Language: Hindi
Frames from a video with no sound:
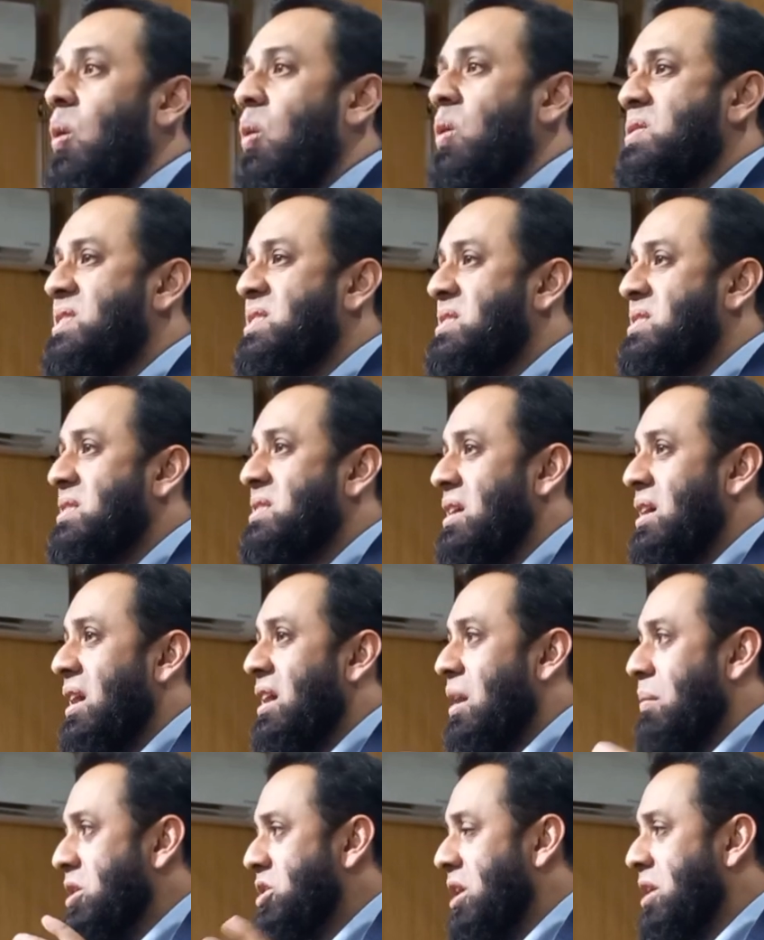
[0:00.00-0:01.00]
उस
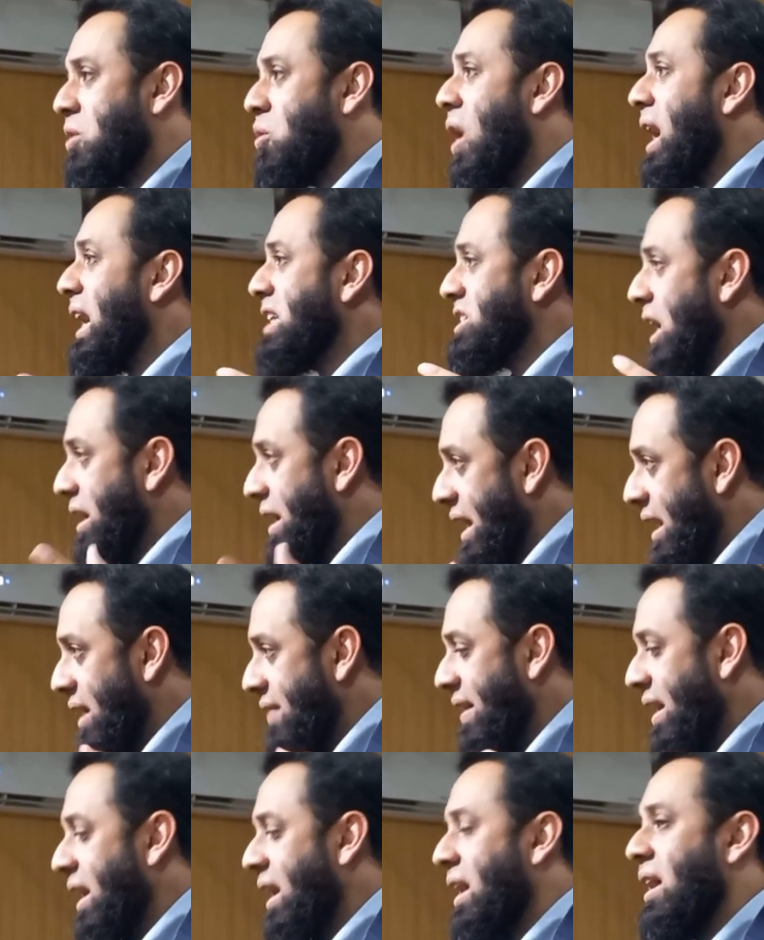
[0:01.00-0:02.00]
कमीशन को आगे चलने ना
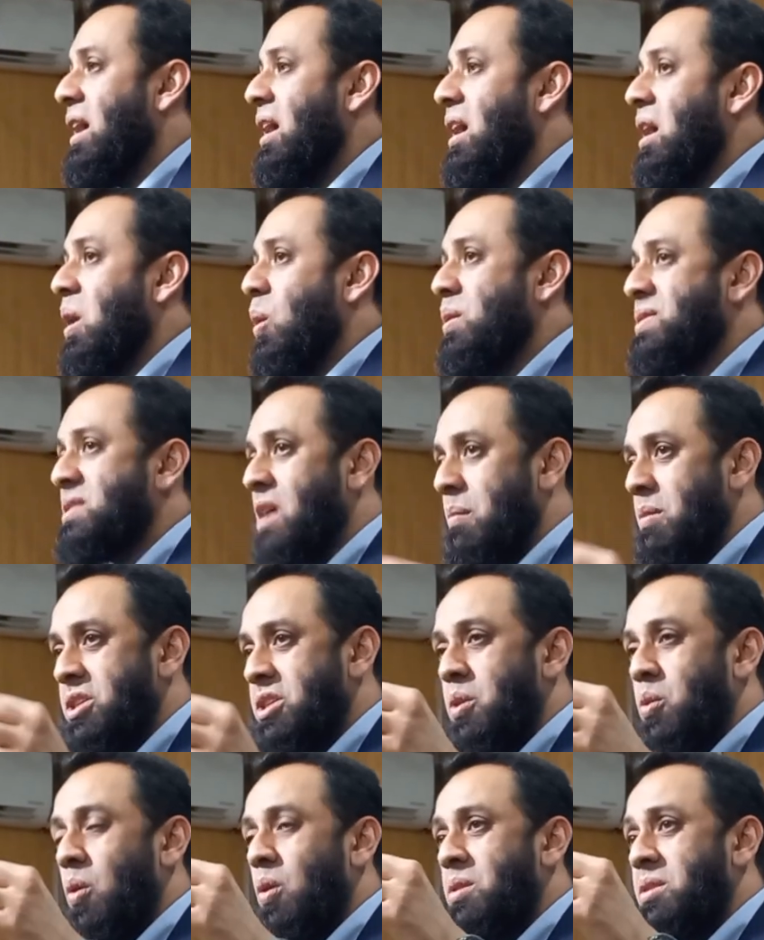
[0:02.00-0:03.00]
दें उस
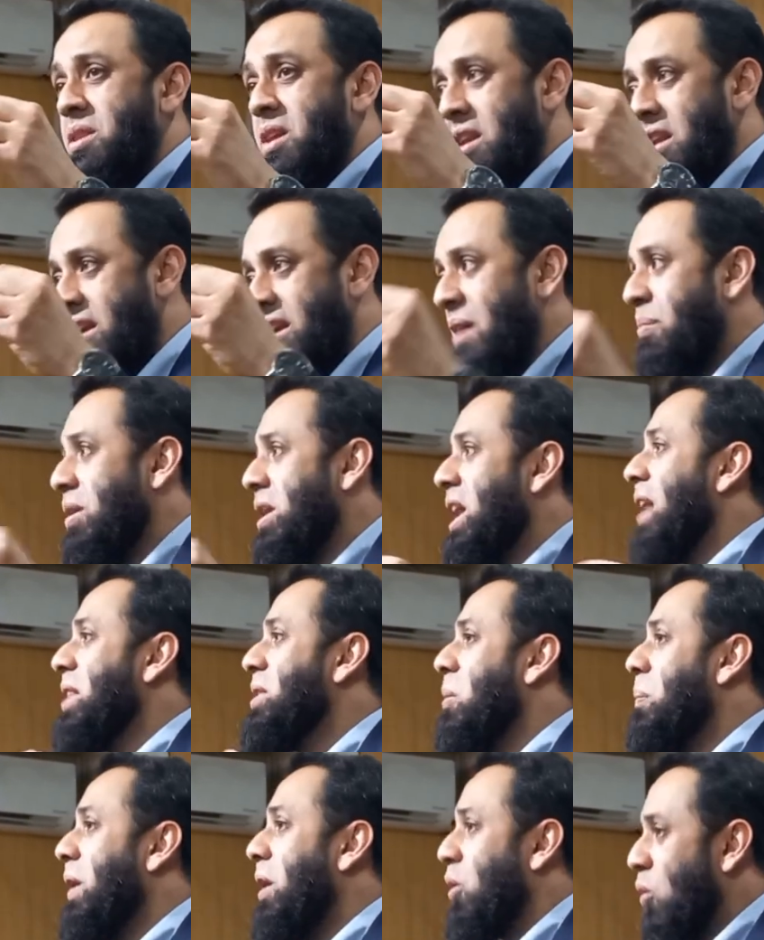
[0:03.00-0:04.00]
कमीशन को तकनीकी
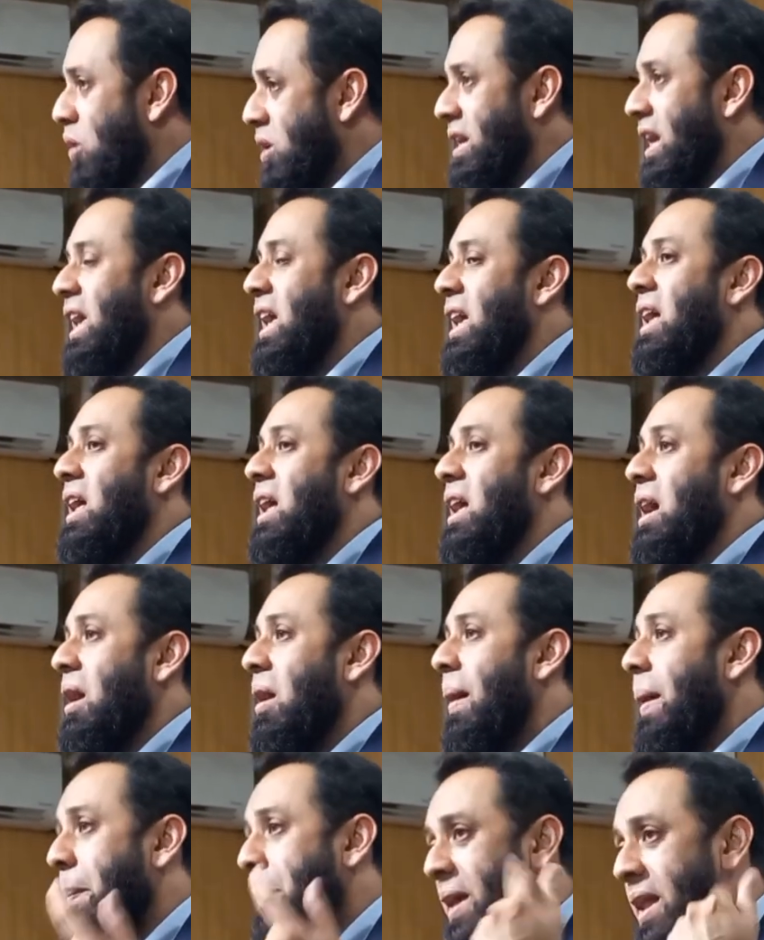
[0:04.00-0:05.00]
बुनियादों पर रोक दें
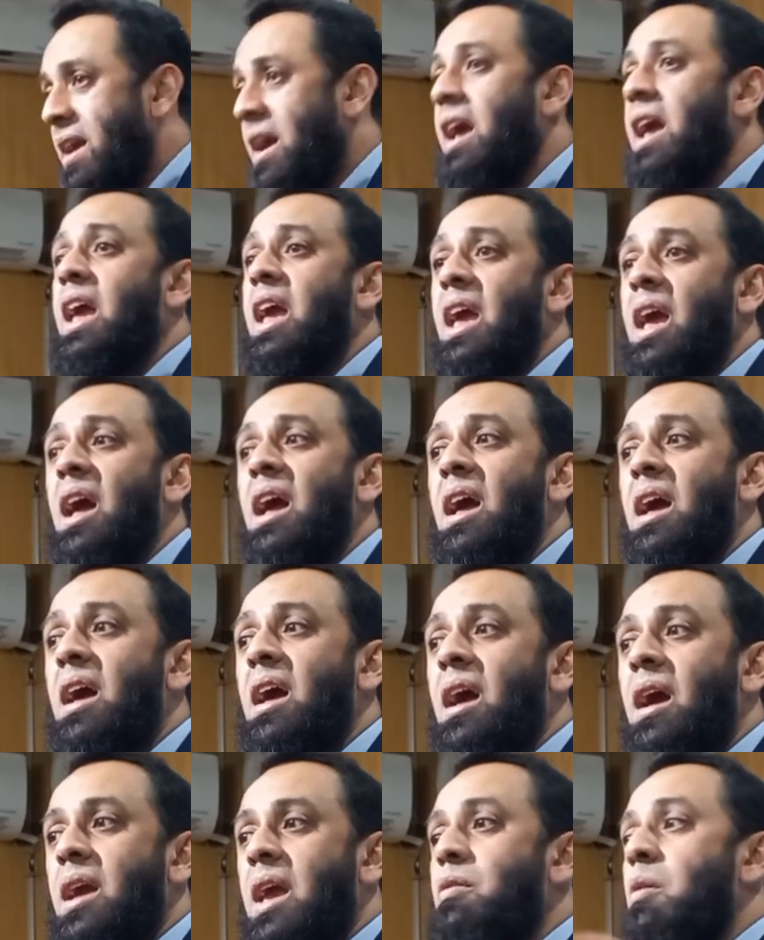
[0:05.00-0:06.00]
और फिर कहें
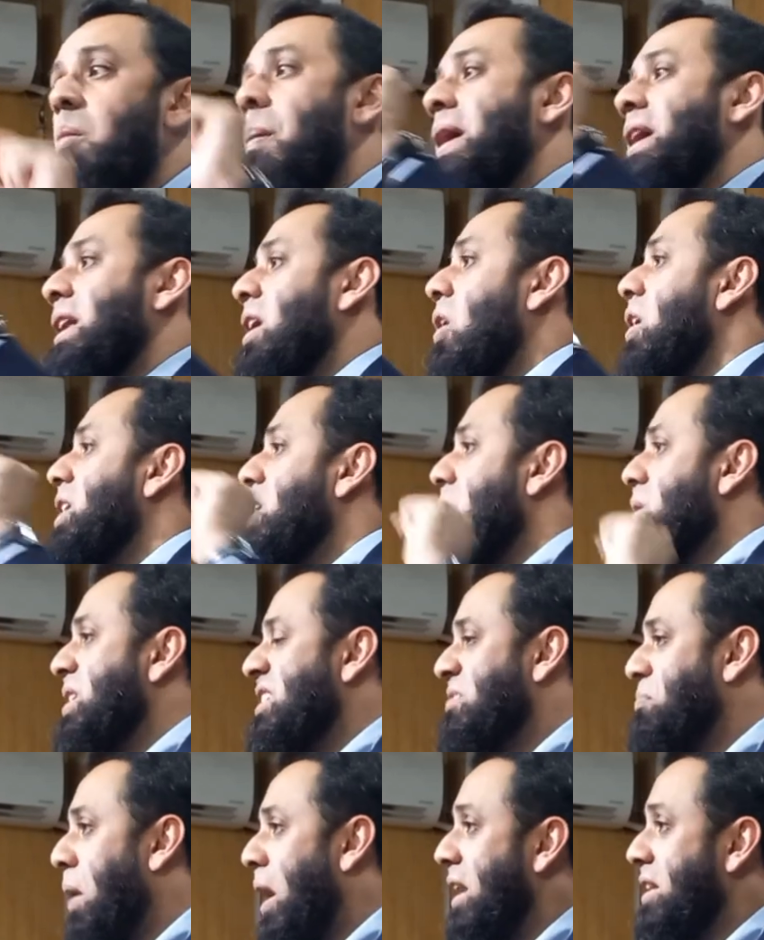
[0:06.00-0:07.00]
कि वो मुबैना ऑडियो थी
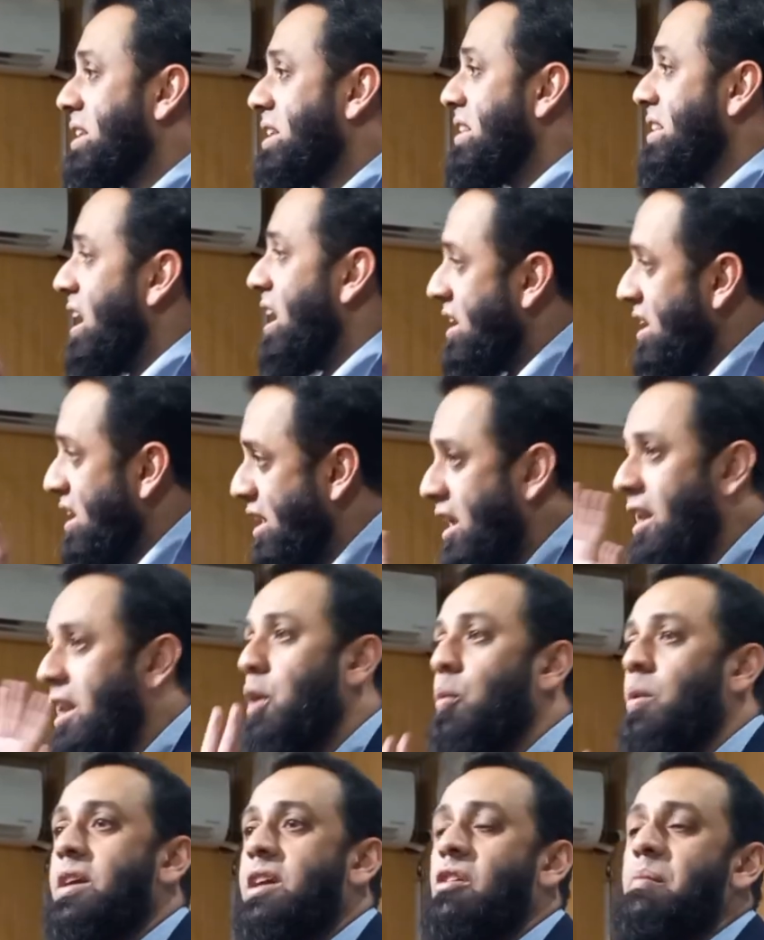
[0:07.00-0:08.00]
इस बात की तहकीक ही नहीं
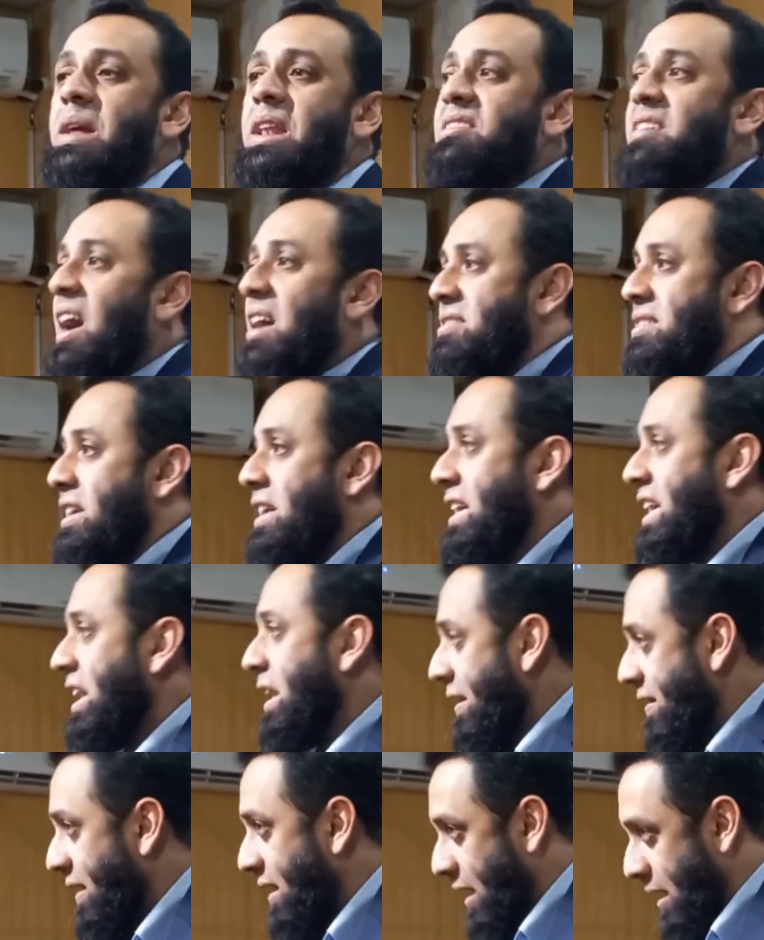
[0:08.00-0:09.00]
हुई कि मेरी सास थी कि
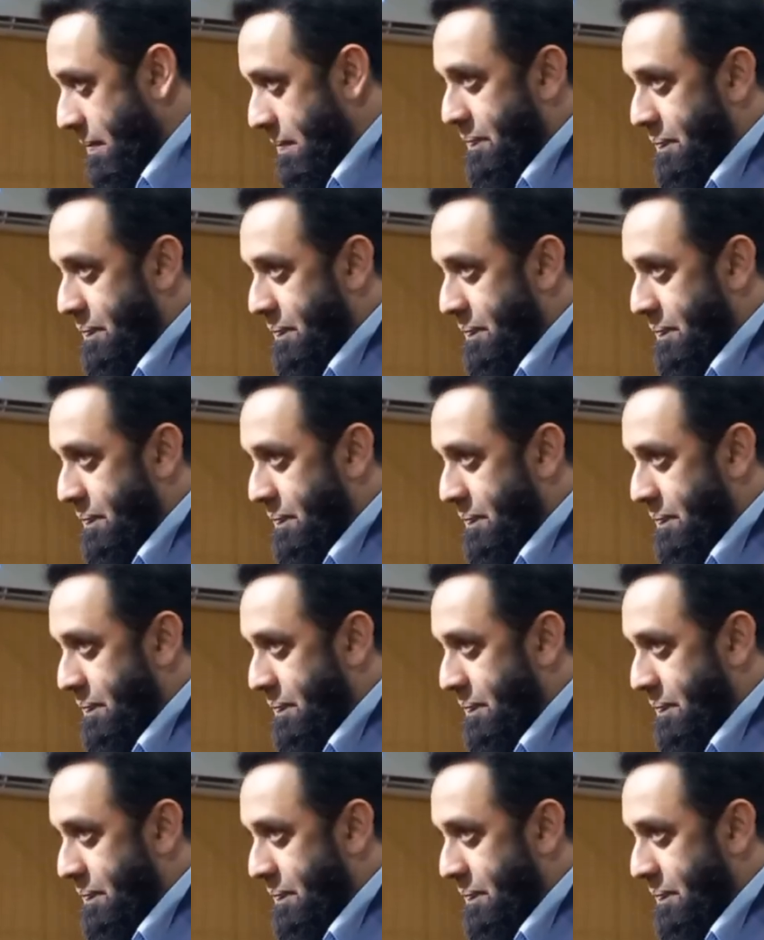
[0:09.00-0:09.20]
नहीं थी